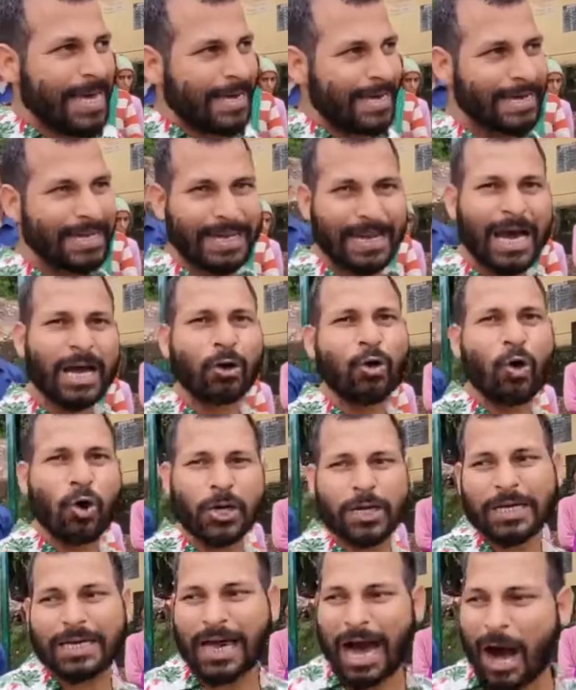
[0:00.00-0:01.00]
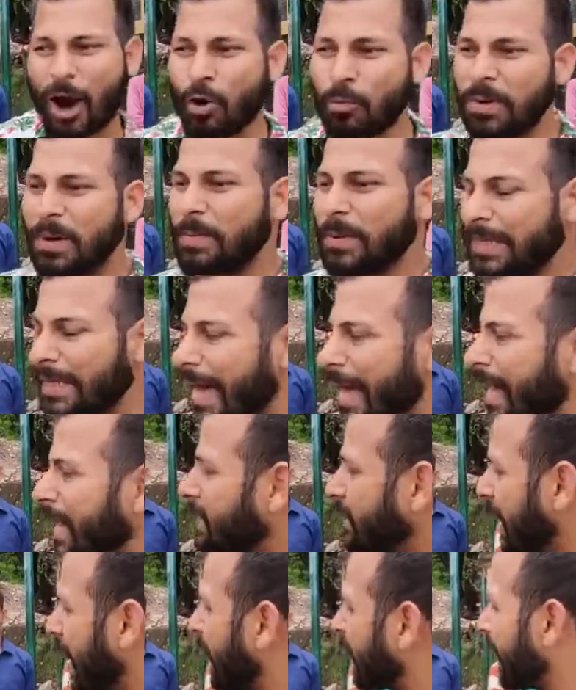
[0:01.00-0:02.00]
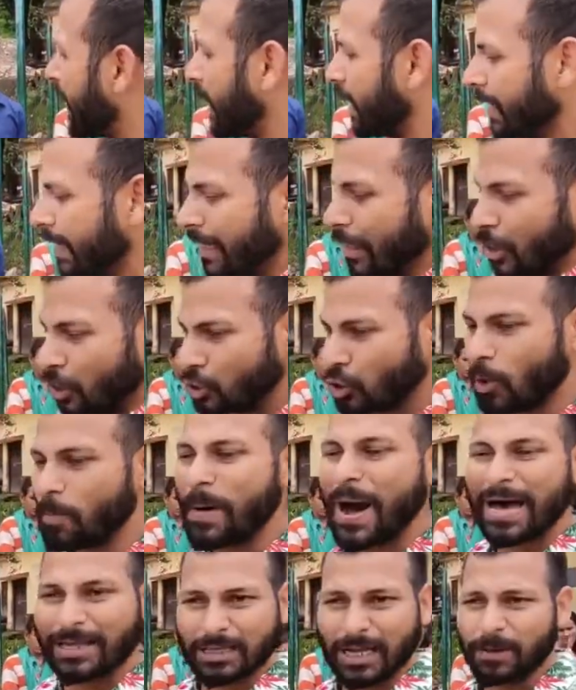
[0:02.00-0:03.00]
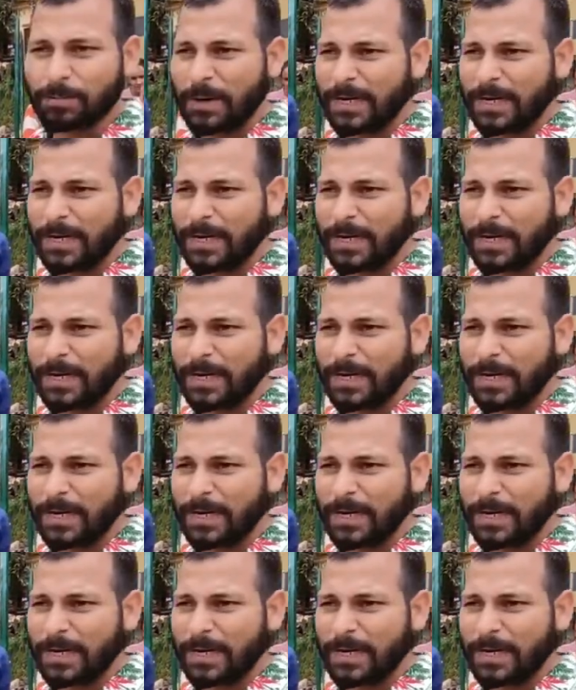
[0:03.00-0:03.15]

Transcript: निराकोट गांव में बताया जा रहा है जो बादल